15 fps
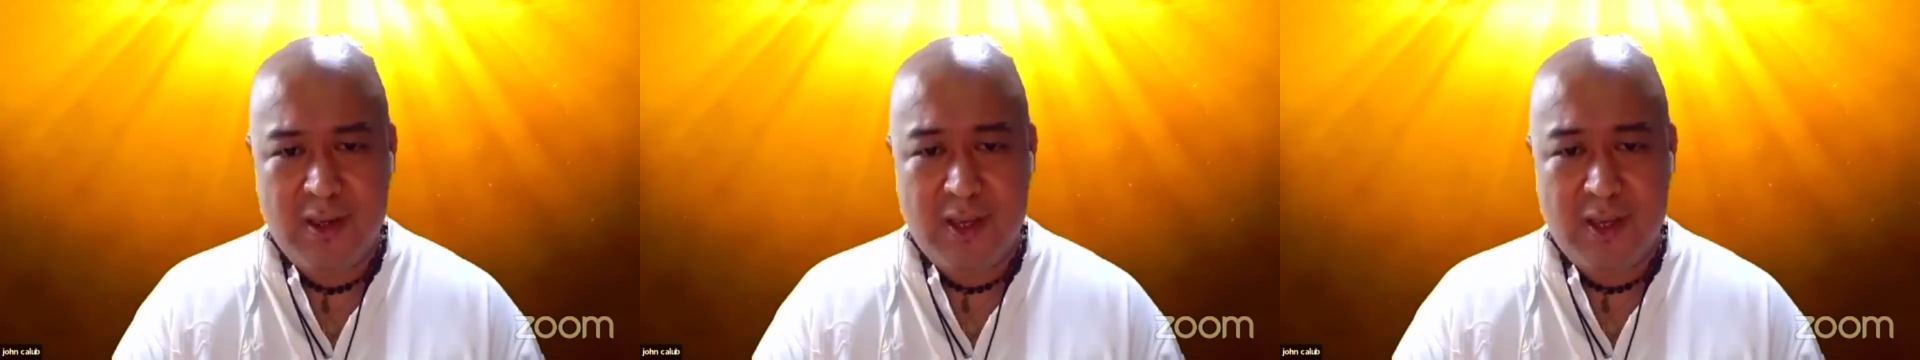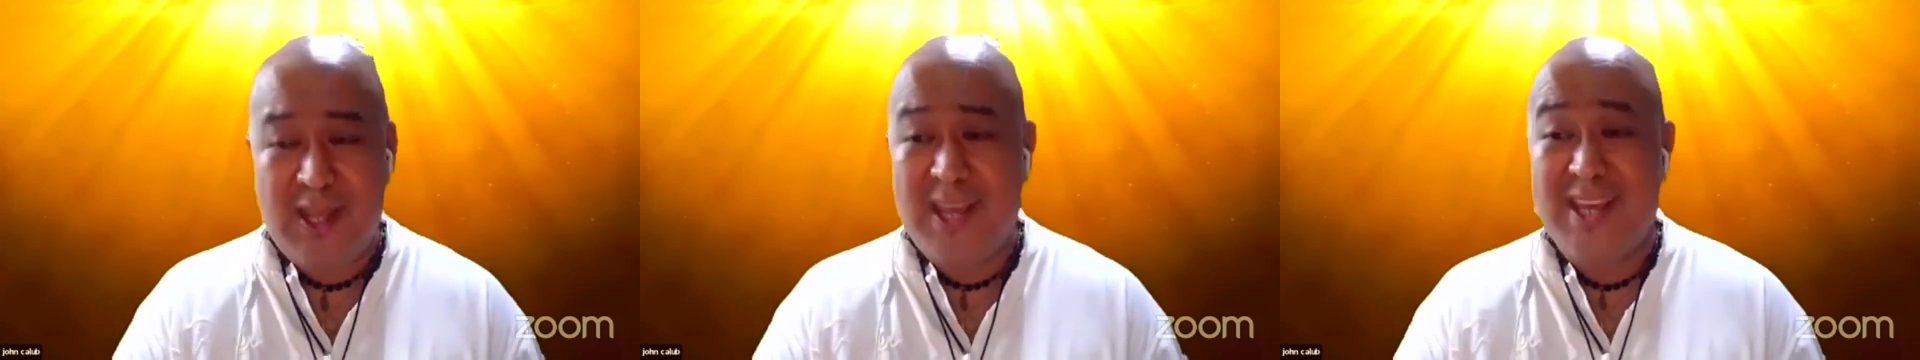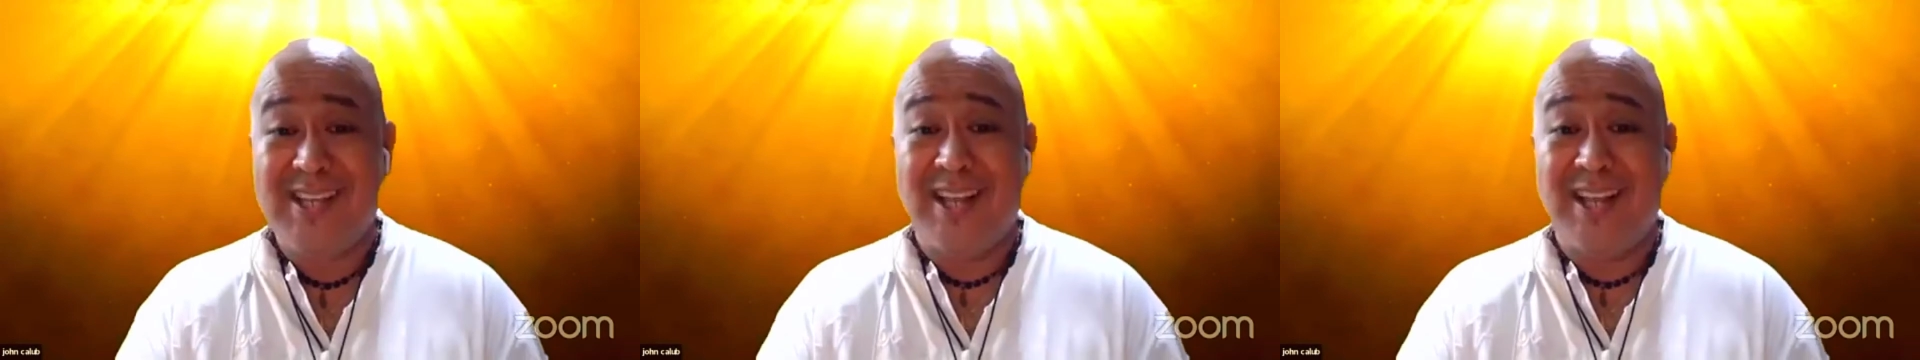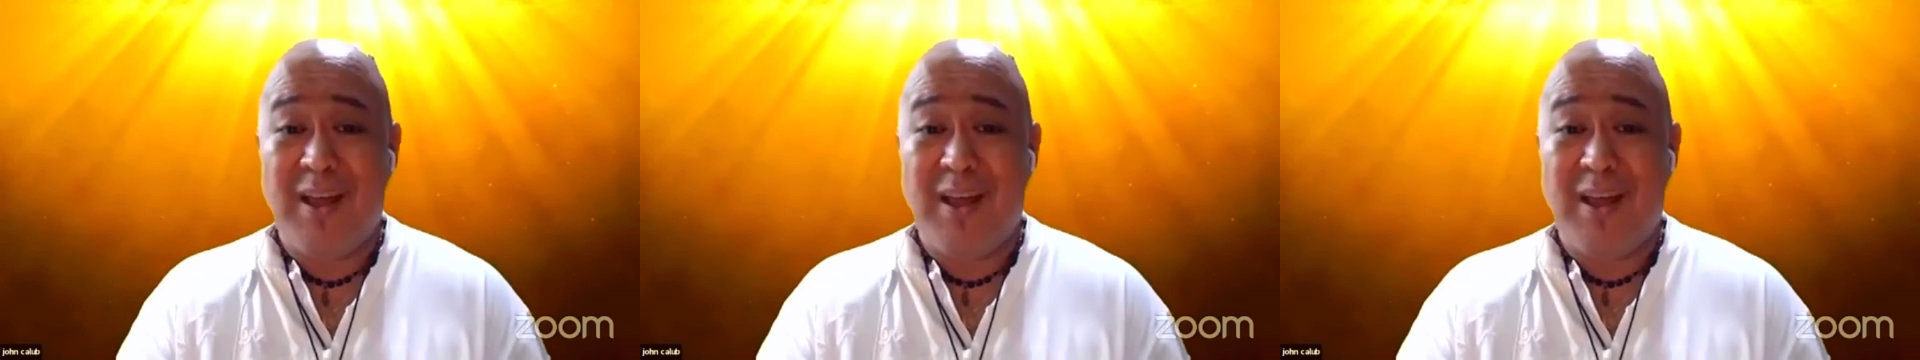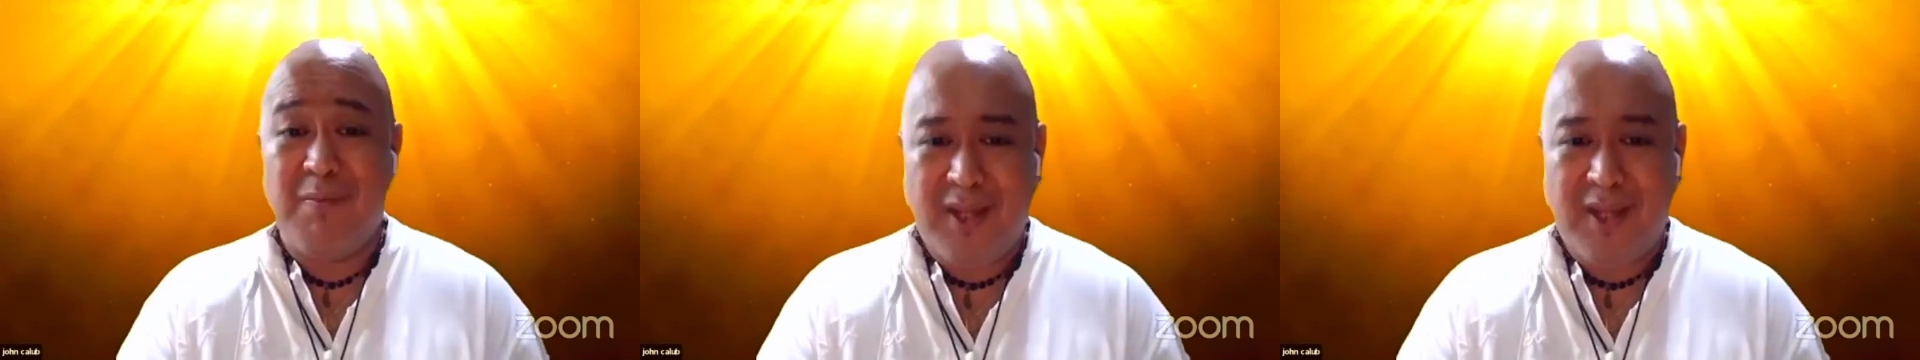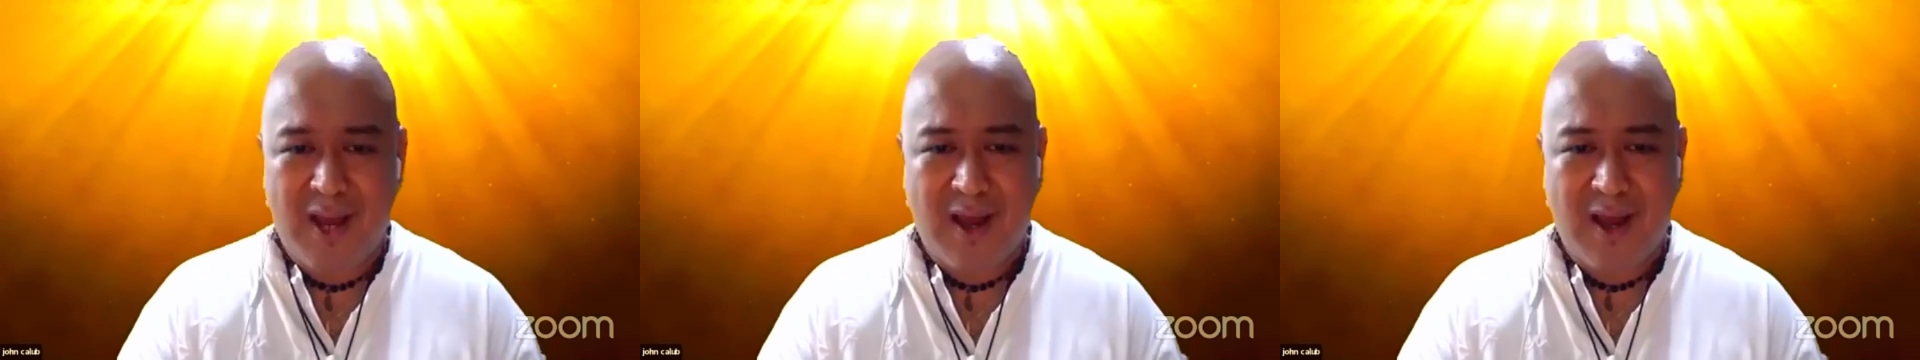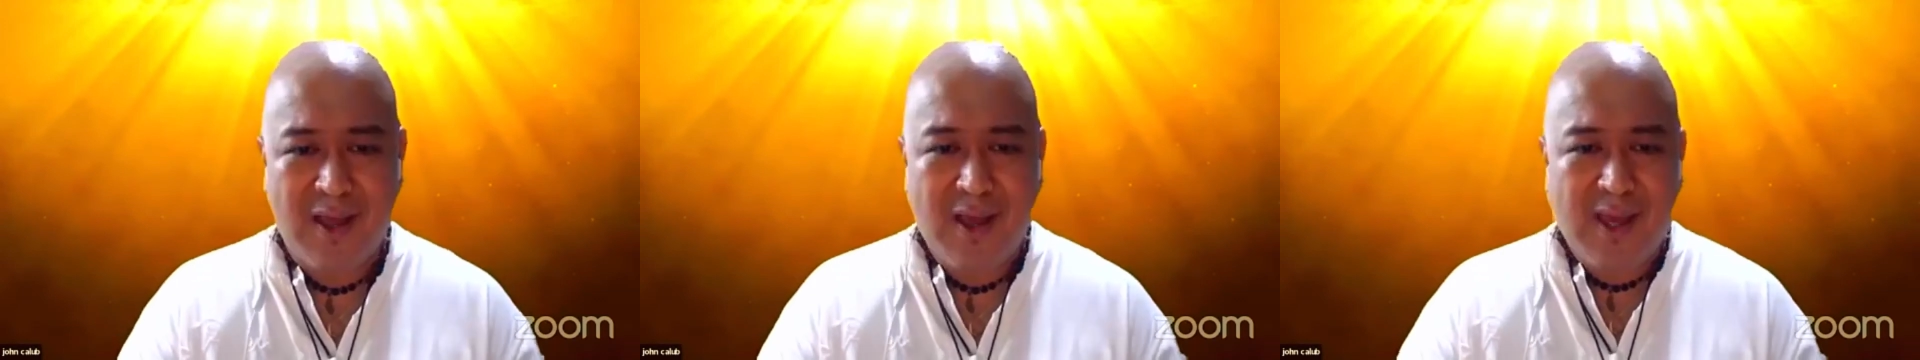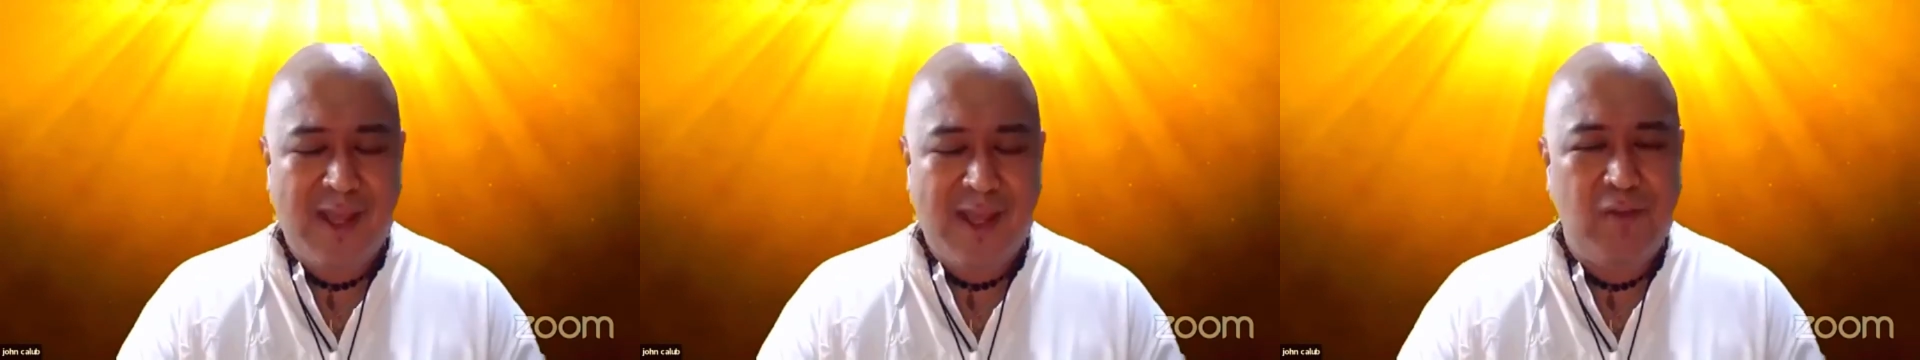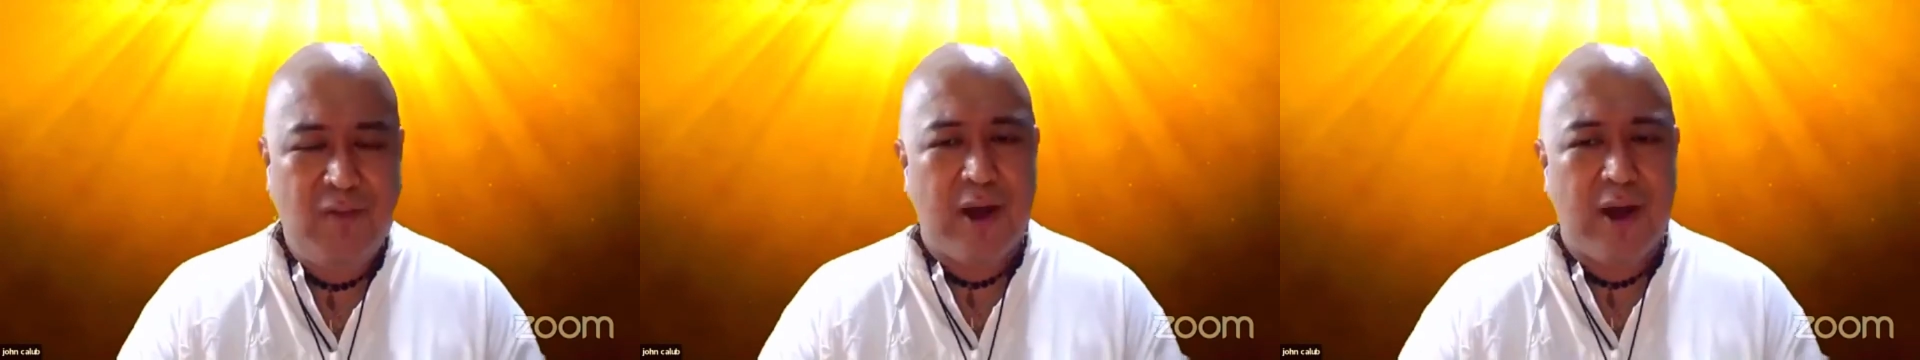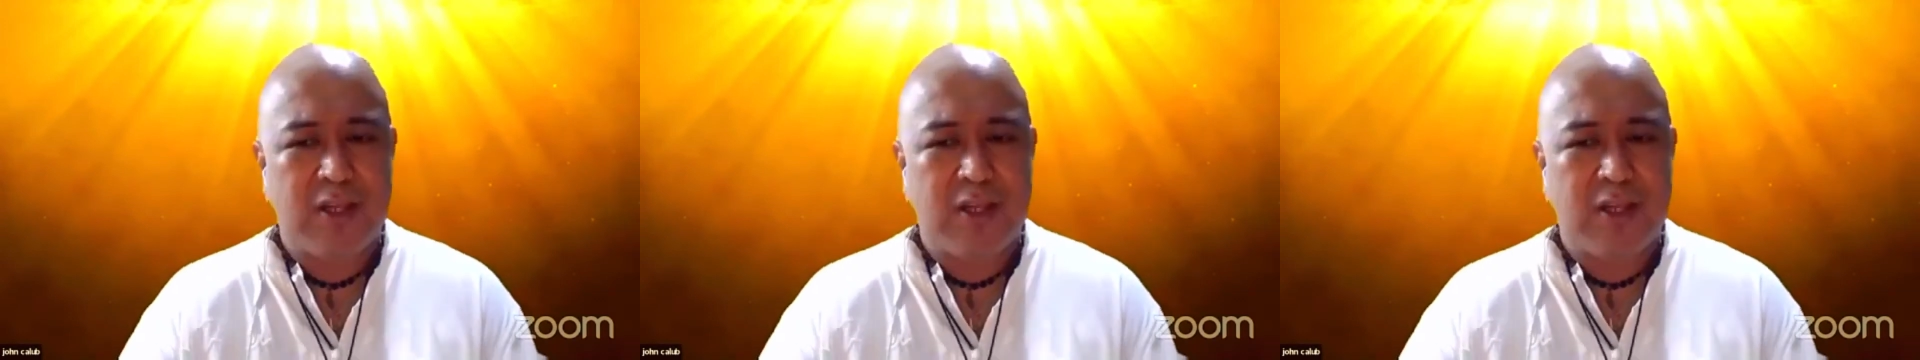Iniisang tabi nila. In fact,